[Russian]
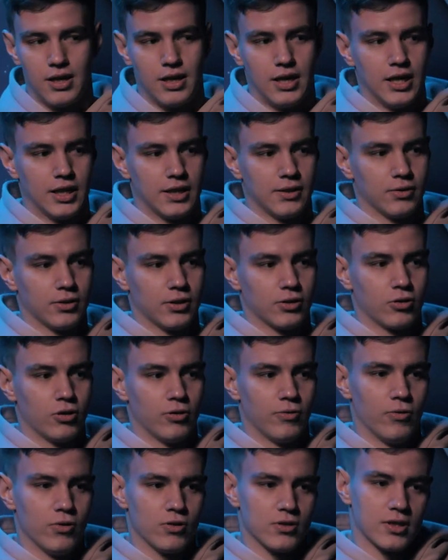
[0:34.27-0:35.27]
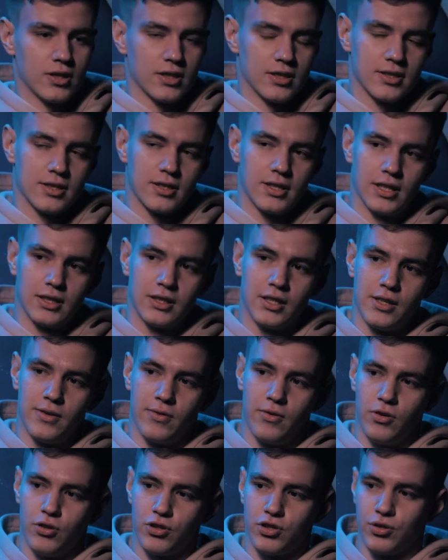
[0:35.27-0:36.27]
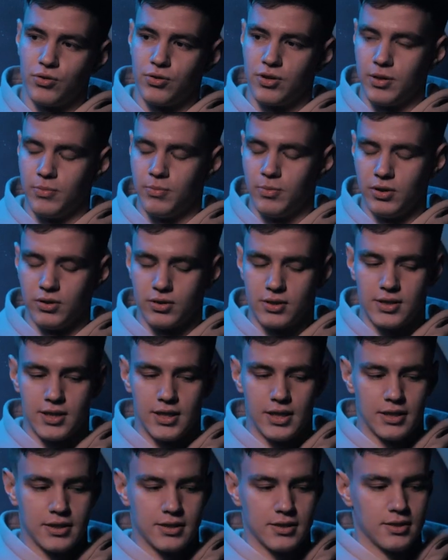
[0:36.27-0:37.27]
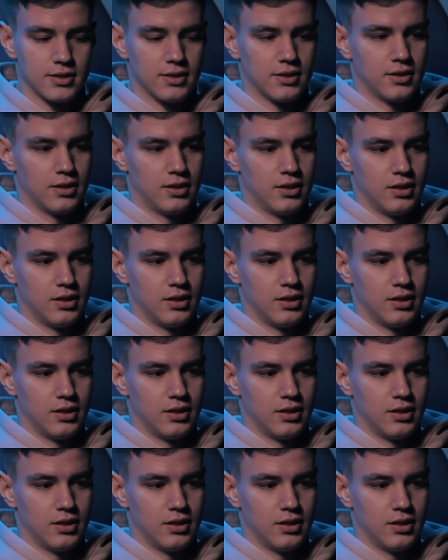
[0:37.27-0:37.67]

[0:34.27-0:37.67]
Это вот такой возраст, когда ты не врешь, что у тебя был секс,